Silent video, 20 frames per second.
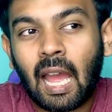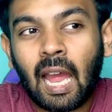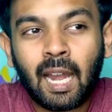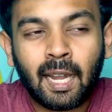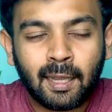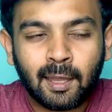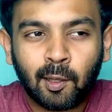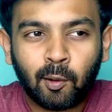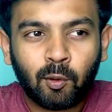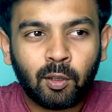
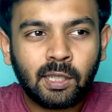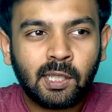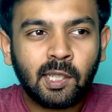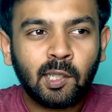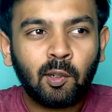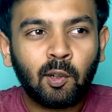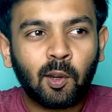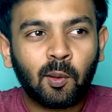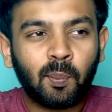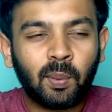அண்ட் இந்த
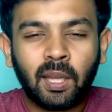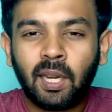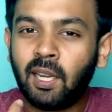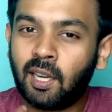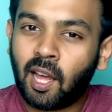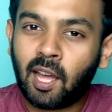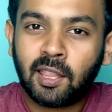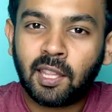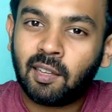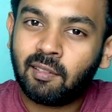கொஸ்டினோட பேர்
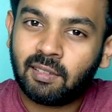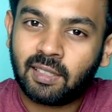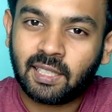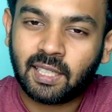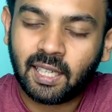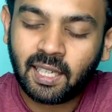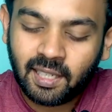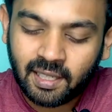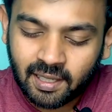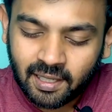நான் தான்
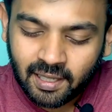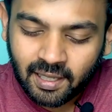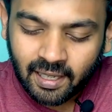வச்சேன்